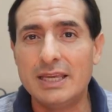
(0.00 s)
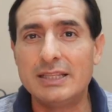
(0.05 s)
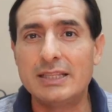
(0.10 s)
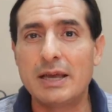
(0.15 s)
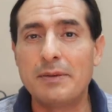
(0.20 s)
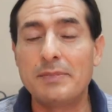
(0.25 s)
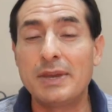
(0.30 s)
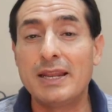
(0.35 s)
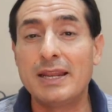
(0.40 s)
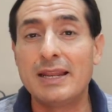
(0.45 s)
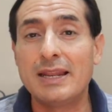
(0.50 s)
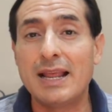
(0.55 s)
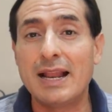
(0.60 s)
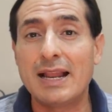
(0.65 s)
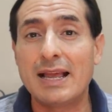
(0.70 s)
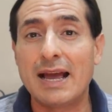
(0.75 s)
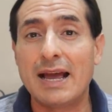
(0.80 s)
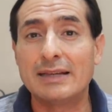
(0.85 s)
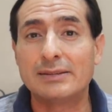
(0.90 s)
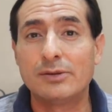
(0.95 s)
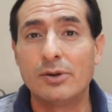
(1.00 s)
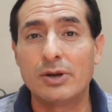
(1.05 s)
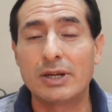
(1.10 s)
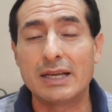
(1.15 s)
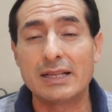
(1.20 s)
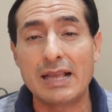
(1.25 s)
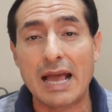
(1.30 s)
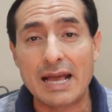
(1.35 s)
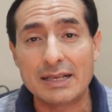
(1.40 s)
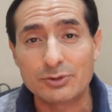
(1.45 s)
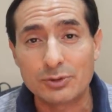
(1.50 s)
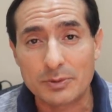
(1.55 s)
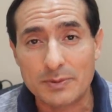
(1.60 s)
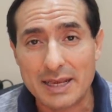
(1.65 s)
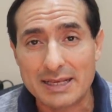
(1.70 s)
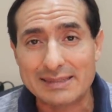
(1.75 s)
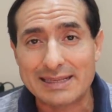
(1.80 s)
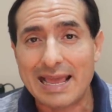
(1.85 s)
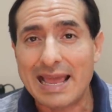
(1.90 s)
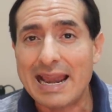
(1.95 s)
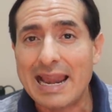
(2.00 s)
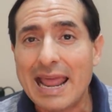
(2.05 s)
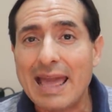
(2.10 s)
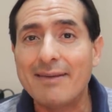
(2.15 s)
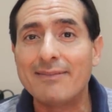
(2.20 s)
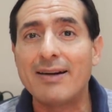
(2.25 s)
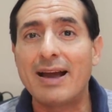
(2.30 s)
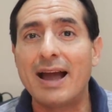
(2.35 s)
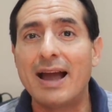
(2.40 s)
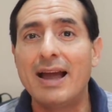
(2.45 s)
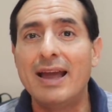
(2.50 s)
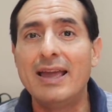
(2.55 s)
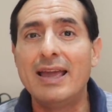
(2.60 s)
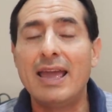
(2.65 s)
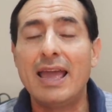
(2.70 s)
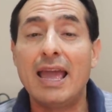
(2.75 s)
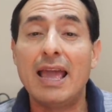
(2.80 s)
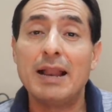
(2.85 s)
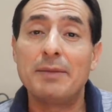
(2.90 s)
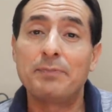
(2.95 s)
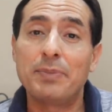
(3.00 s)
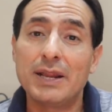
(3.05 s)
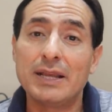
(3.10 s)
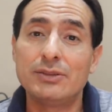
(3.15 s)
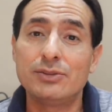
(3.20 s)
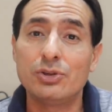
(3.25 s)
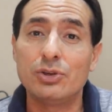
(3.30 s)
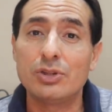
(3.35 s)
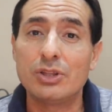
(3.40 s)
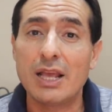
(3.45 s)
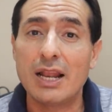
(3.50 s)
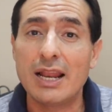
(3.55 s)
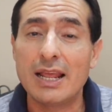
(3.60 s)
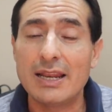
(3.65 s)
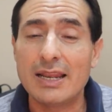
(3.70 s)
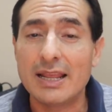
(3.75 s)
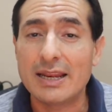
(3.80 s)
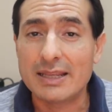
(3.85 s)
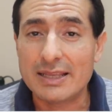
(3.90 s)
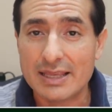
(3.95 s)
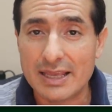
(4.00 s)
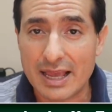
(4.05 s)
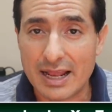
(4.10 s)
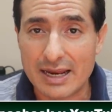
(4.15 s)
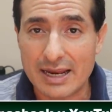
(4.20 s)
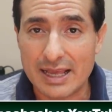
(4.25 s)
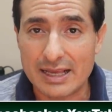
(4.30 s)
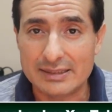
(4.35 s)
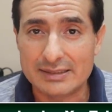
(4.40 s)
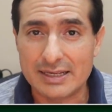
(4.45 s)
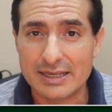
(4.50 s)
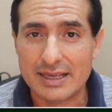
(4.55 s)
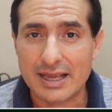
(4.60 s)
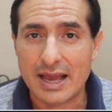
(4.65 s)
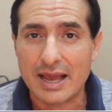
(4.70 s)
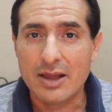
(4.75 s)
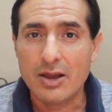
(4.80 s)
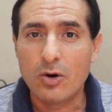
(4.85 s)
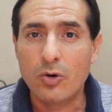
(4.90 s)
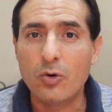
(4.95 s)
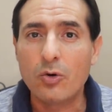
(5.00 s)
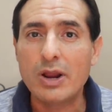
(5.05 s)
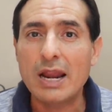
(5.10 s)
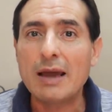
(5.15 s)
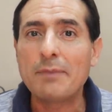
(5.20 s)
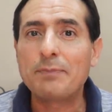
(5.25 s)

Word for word: también en el gas, lo que a su vez eleva el precio de la energía eléctrica una